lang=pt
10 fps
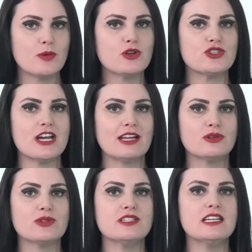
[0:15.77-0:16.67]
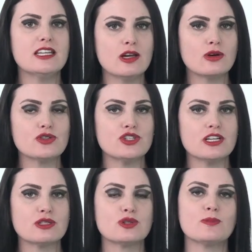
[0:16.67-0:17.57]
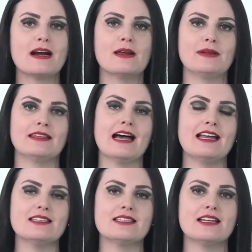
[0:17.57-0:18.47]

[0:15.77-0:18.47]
projetos e ideologias dos parlamentares